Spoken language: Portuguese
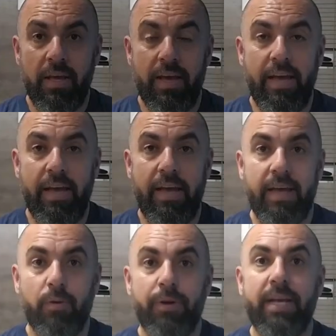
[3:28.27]

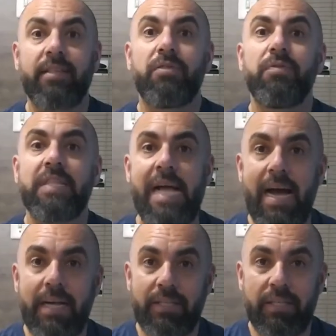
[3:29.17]
é,
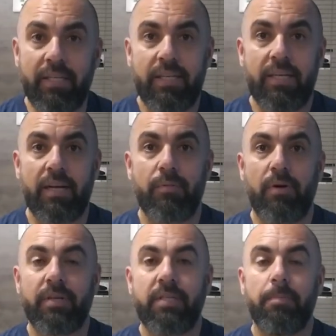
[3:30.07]
conectividade, na
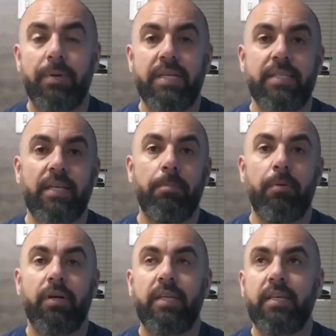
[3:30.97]
qual as empresas aí
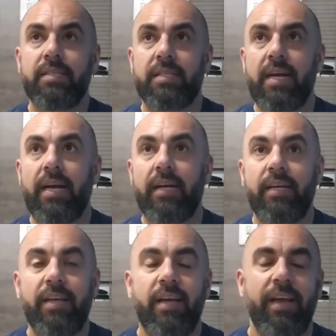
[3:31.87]
podem estar
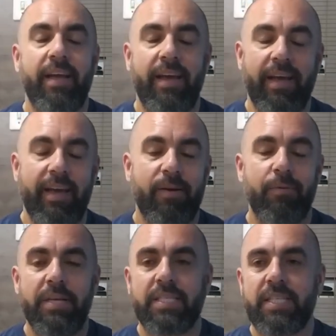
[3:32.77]
é,
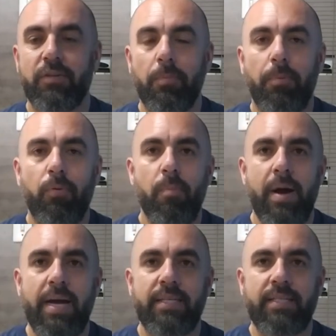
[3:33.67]
conhecendo um pouco
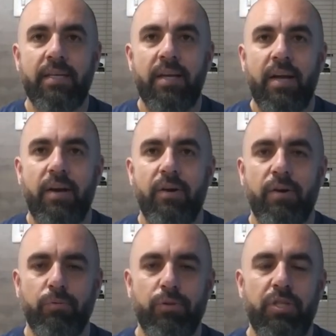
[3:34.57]
mais
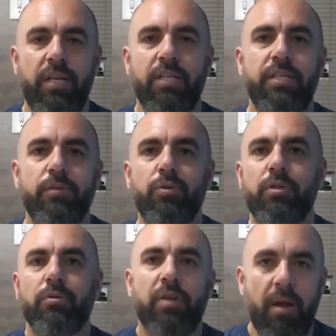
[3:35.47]
uh, o dia a dia dos
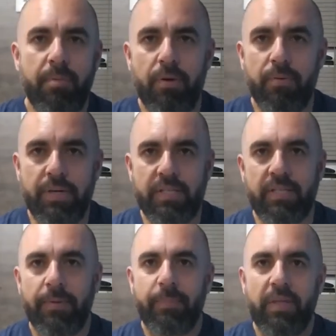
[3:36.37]
seus
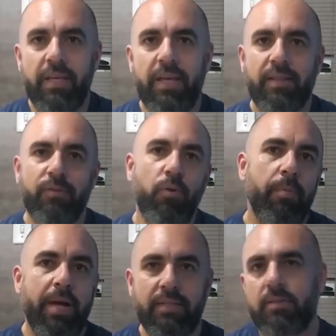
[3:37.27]
caminhões e a
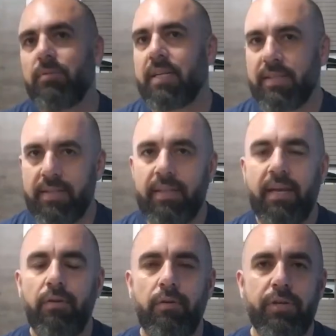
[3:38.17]
Bobrax estão trazendo essa
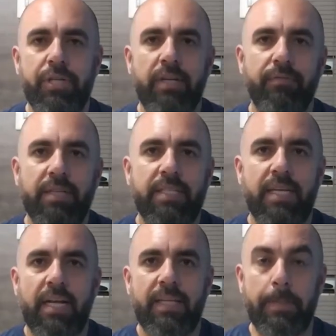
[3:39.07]
tecnologia
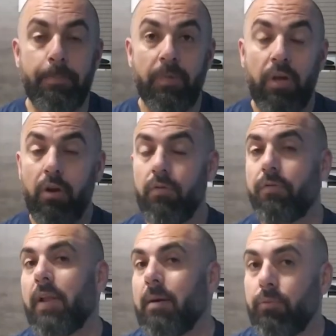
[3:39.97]
avançada aí. Eu não vou
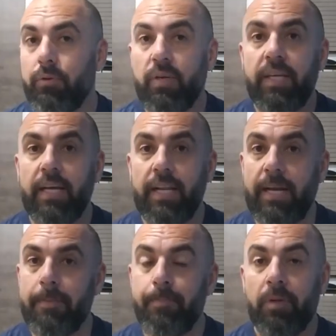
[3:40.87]
falar muito aqui,
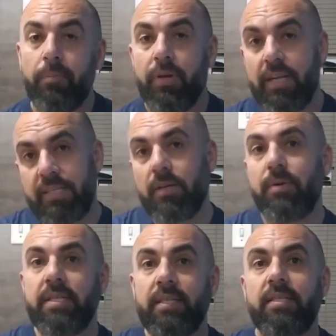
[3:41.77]
galera, porque na
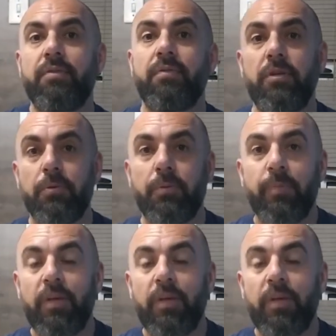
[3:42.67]
sequência desse vídeo